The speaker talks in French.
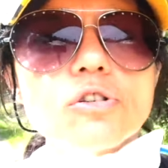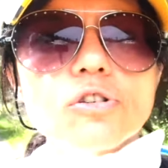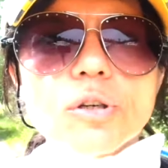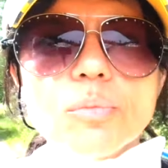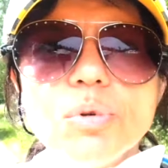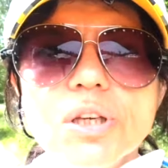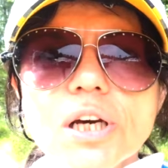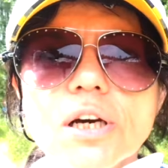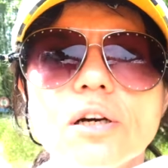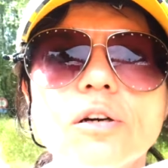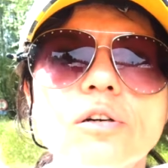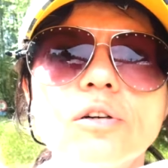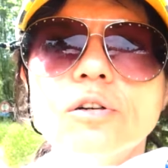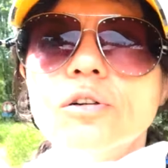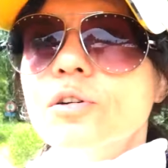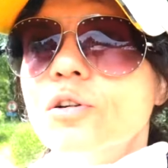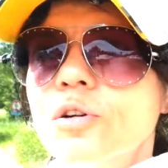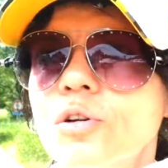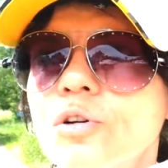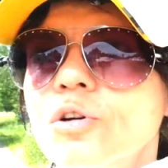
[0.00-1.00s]
C'est bien.
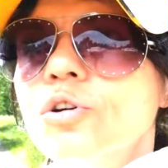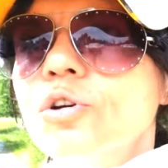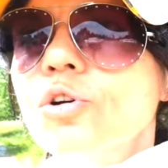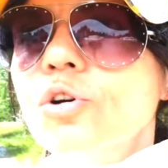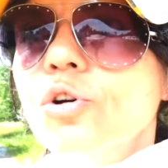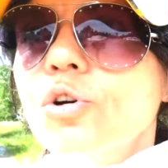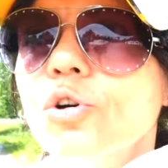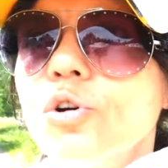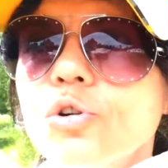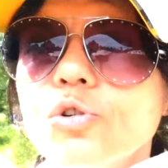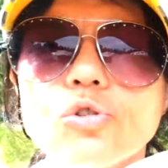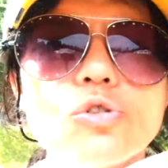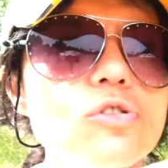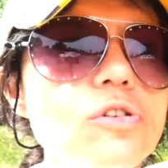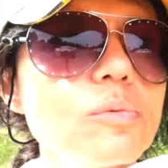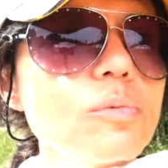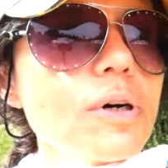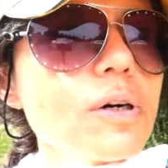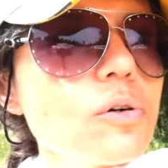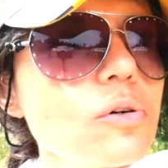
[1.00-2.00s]
Je ne
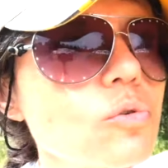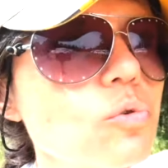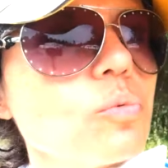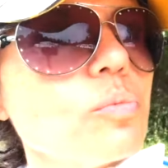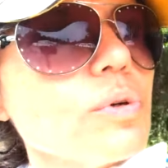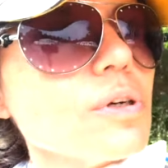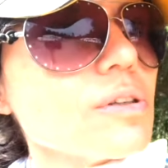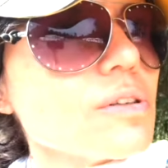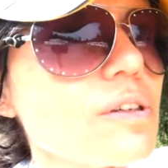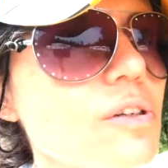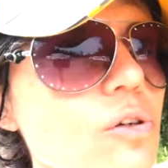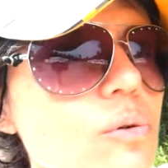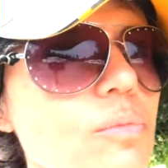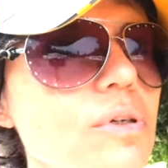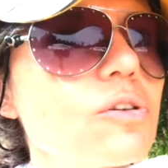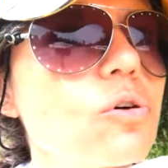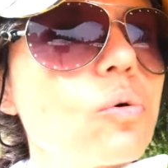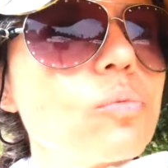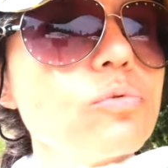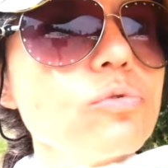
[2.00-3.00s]
sais pas combien de
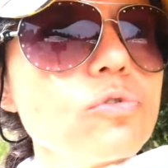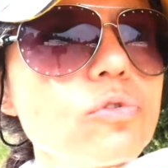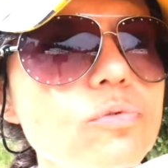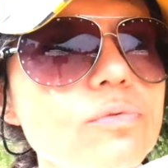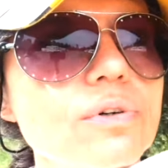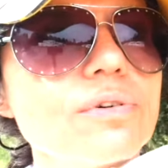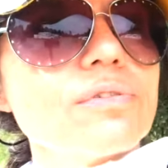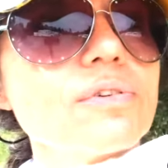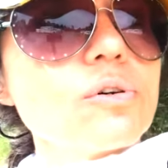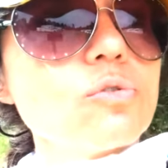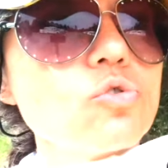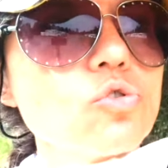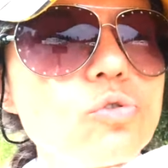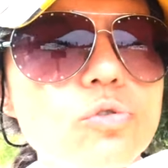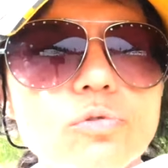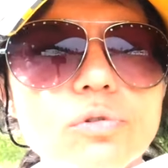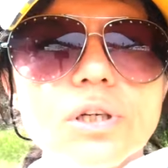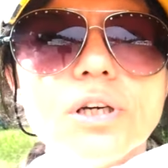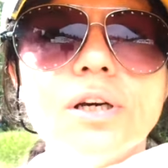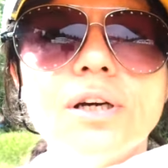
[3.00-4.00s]
kilomètres en plus on va faire
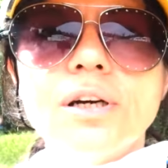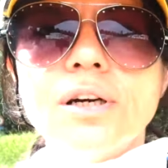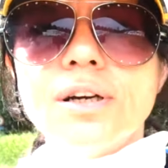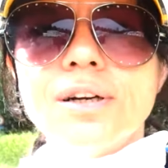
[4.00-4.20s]
aujourd'hui.